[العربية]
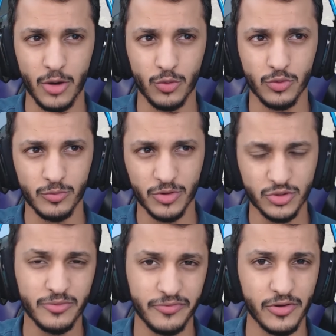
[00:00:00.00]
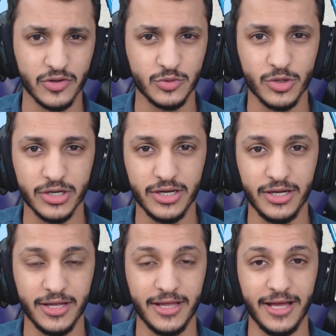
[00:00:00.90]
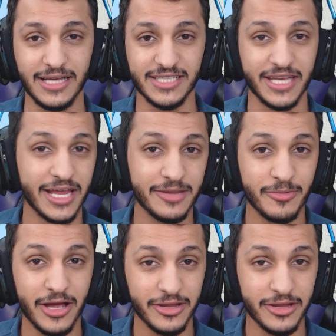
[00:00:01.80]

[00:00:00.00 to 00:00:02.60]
او مكتوب فولو اتوقع عشان اي